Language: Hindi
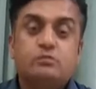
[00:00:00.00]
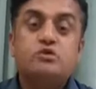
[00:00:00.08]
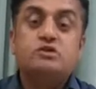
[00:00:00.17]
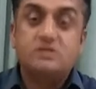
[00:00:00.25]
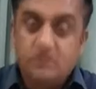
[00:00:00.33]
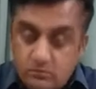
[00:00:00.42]

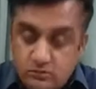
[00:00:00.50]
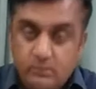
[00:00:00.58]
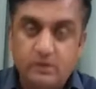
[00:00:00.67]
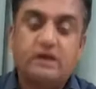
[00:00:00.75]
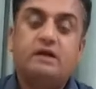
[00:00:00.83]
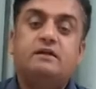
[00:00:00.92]
मुसम्म
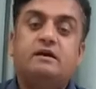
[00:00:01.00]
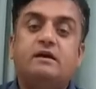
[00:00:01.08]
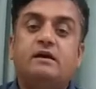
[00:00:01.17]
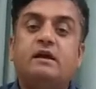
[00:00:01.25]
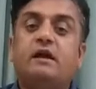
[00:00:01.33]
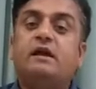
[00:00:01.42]
इरादा
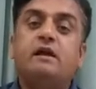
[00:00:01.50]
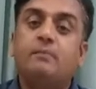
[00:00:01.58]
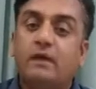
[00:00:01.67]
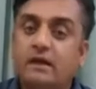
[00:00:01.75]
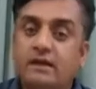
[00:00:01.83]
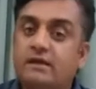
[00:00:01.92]
कर लें कि
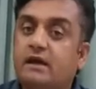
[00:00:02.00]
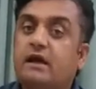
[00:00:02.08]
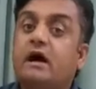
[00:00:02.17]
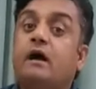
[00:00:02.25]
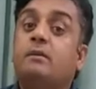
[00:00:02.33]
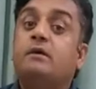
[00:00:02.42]
मैंने ये
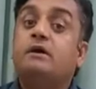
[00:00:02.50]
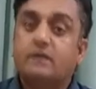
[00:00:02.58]
काम